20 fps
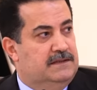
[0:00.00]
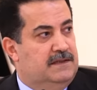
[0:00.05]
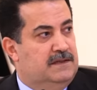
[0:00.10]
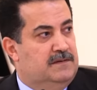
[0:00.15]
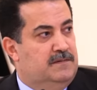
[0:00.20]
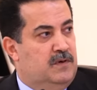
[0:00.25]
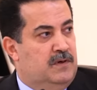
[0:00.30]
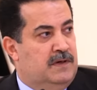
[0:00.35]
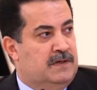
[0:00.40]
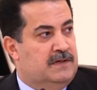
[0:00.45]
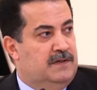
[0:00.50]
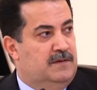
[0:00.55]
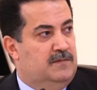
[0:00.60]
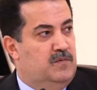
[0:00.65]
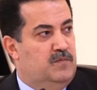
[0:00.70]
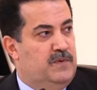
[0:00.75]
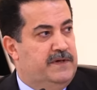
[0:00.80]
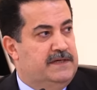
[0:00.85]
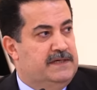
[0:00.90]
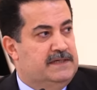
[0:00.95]
عدة مواقع
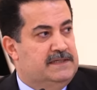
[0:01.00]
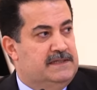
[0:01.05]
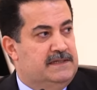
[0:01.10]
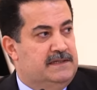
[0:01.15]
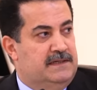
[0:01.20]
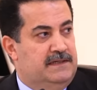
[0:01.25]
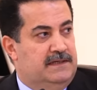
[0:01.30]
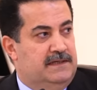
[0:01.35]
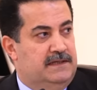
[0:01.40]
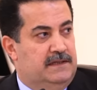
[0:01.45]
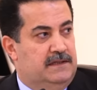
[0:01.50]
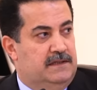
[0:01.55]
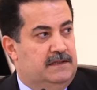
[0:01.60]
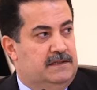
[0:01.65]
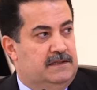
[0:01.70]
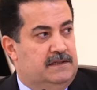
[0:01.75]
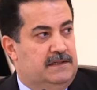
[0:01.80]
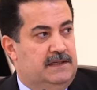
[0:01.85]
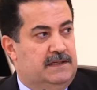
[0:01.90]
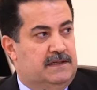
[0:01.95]
مميزة
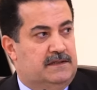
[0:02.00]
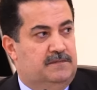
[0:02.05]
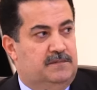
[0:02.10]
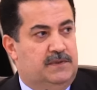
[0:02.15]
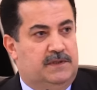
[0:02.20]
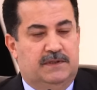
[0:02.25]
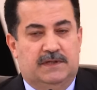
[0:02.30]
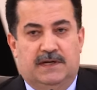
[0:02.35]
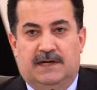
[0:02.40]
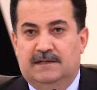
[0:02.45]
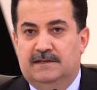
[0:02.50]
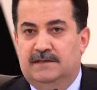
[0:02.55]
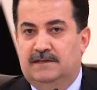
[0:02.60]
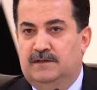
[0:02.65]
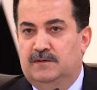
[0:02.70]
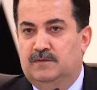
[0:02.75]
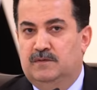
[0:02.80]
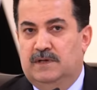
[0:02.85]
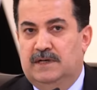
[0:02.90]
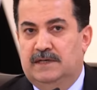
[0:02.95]
تليق بهذا
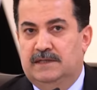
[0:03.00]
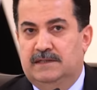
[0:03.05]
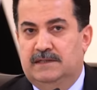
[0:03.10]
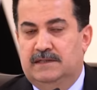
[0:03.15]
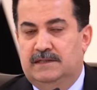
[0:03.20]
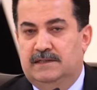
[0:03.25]
العنوان